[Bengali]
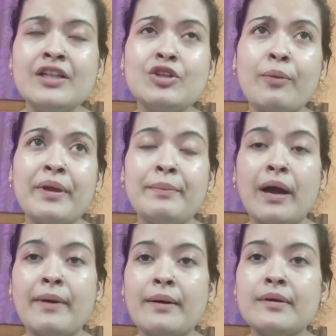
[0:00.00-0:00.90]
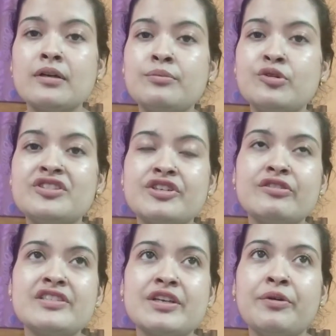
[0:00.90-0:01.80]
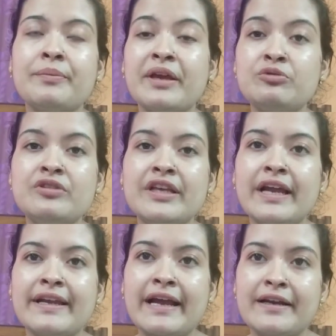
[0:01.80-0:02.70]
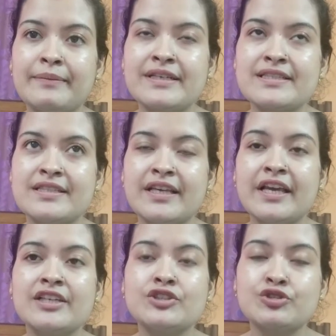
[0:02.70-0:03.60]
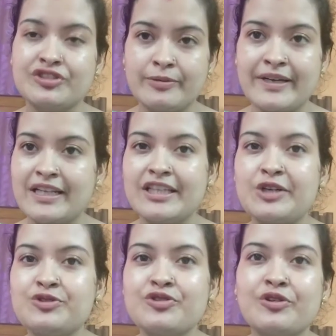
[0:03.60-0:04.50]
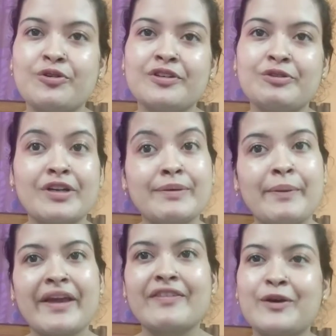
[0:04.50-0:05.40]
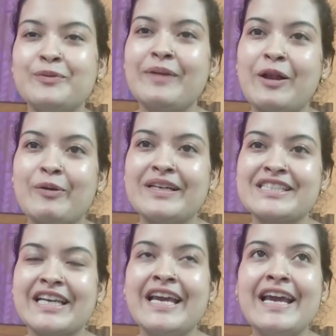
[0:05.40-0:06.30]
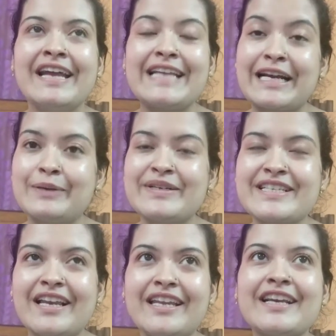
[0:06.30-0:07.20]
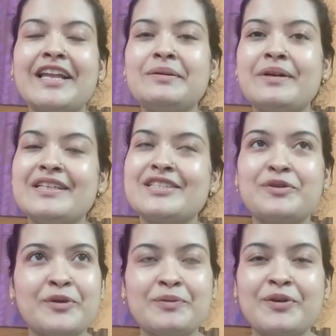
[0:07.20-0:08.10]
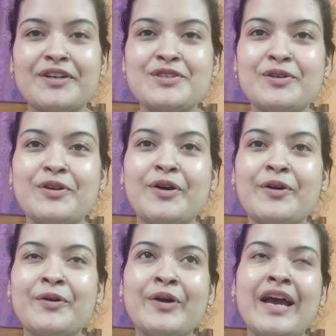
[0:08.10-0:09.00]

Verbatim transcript: তবে বাবা বলছিল যে ওই বেগুন দিয়ে ট্যাংরা মাছ দিয়ে সর্ষে বাটা দিয়ে একটু ঝোল করতে ওটা বাবা খেতে খুব ভালোবাসে ট্যাংরা মাছ আনলেই খালি বলে যে ওরকম করে ঝোল করো